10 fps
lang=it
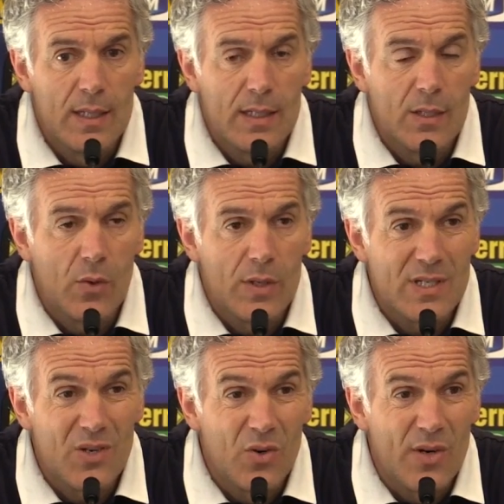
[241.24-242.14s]
di
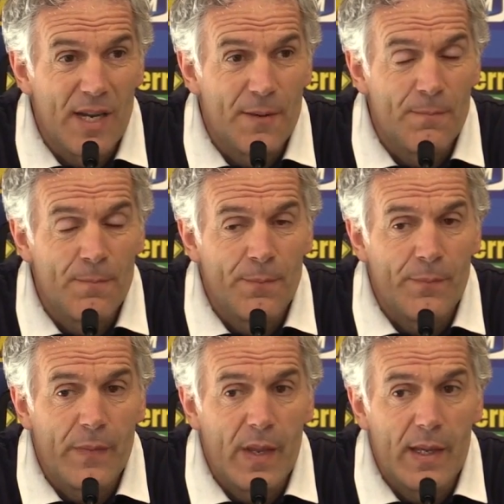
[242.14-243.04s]
coesione
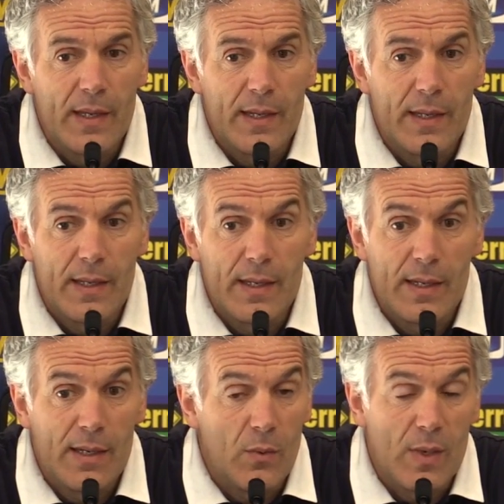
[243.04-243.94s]

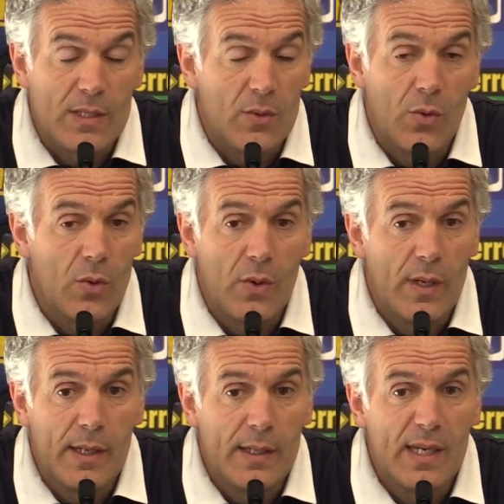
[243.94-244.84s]
e questo
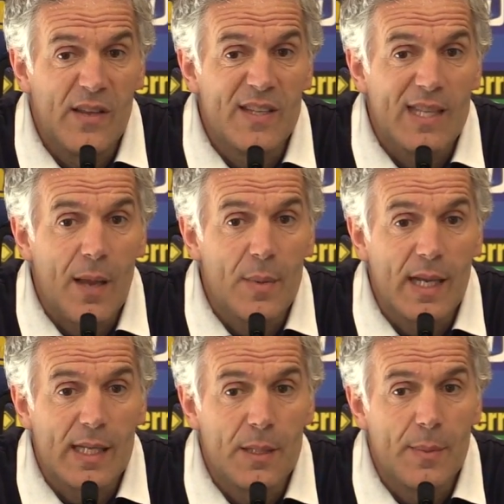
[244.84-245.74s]
è
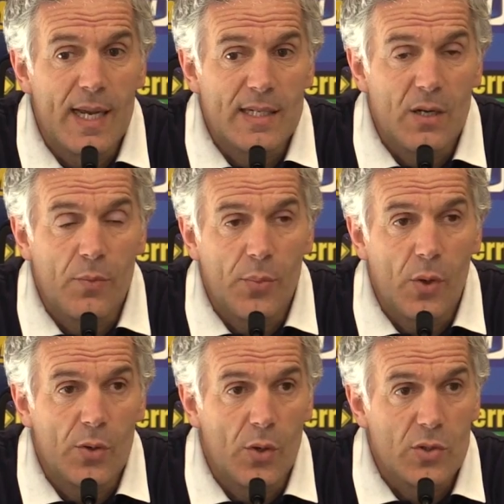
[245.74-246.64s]
inevitabile che debba essere un
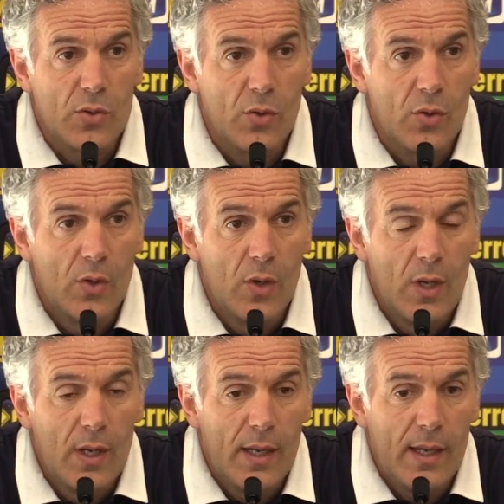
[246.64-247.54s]
po' il nostro
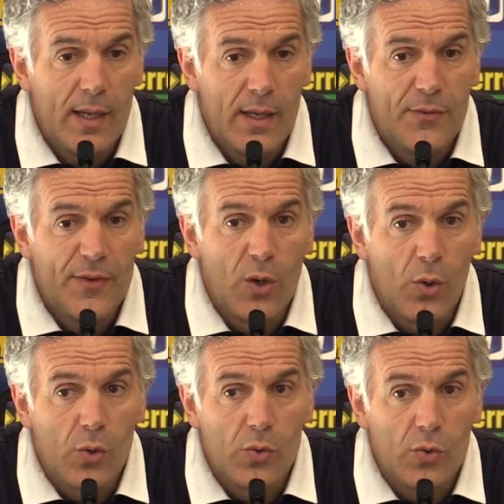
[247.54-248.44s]
eh, filo
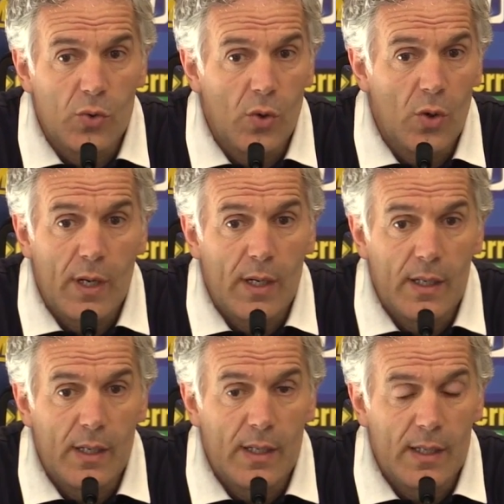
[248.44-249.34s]
conduttore
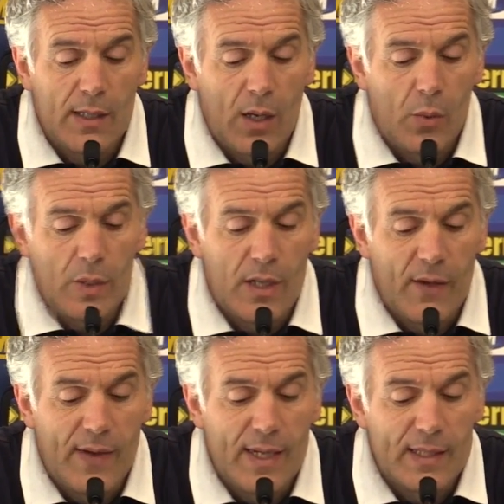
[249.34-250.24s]
eh, da qui in
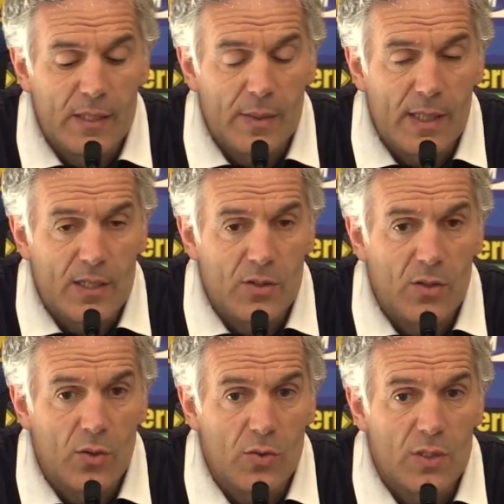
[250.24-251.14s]
avanti, perché se
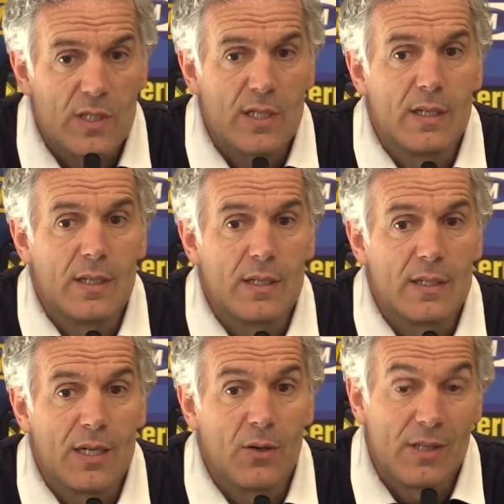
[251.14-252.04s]
non, se,
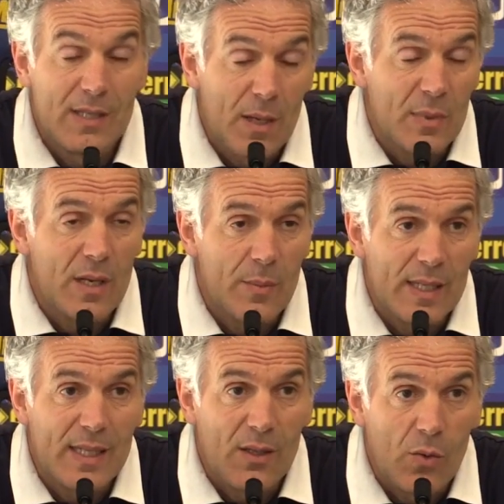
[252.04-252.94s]
se non, interpreti le
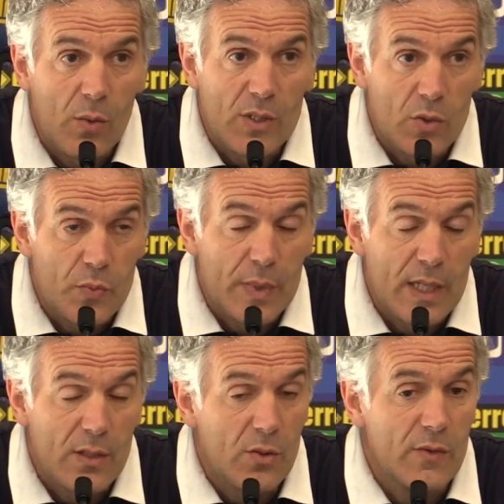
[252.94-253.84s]
partite con questo
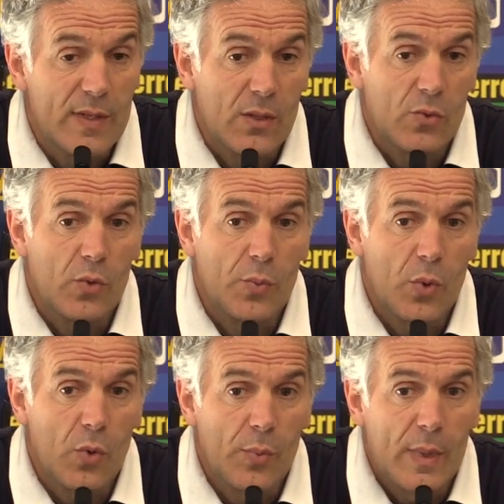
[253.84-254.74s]
spirito diventa tutto
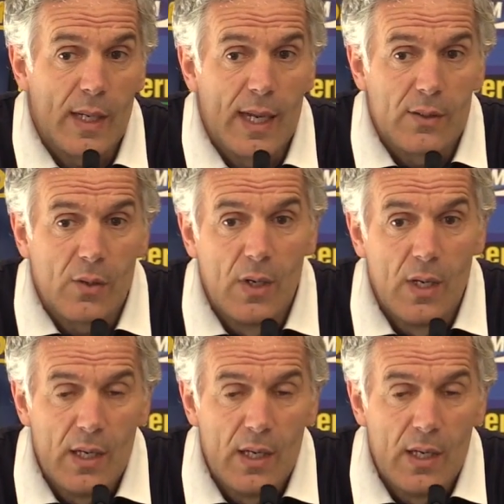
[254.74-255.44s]
più complicato.